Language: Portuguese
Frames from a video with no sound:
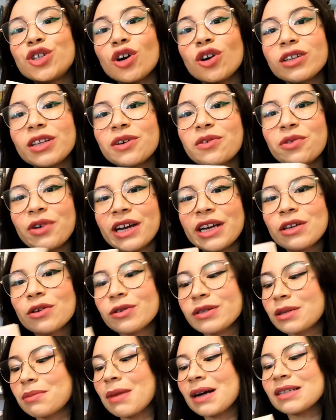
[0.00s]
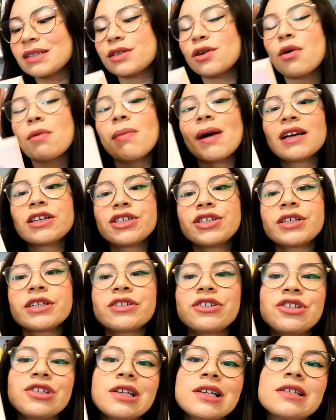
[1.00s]
Jordan Reynolds se baseou
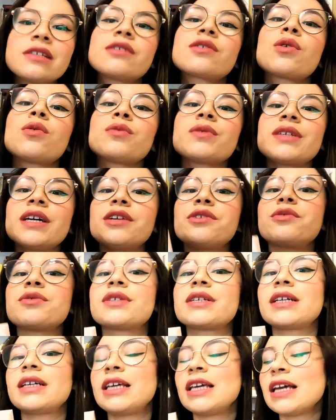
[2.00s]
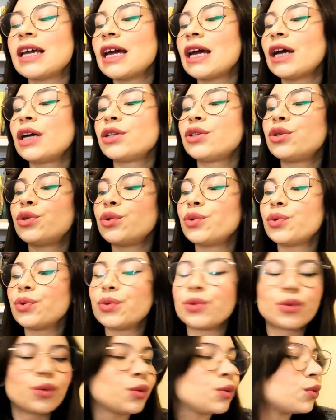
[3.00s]
bastante nesses conceitos aqui
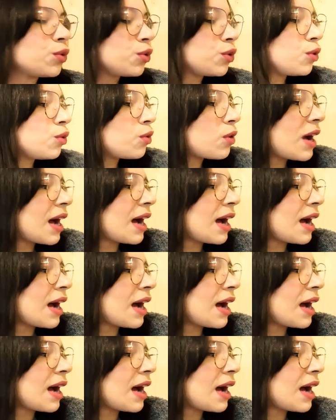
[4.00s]
do, do